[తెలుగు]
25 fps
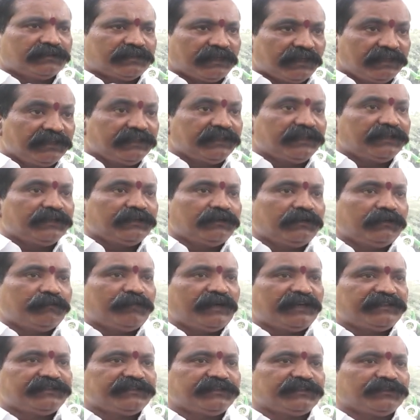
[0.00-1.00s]
తల్లిదండ్రుల
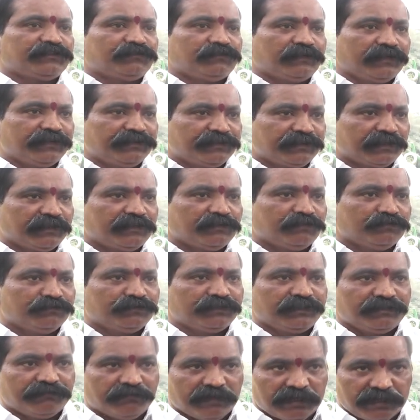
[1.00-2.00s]
బాధ్యత కూడా ఎంతైనా
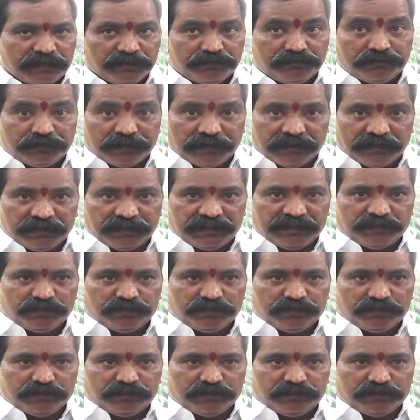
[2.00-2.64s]
ఉంది వాళ్ళు కూడా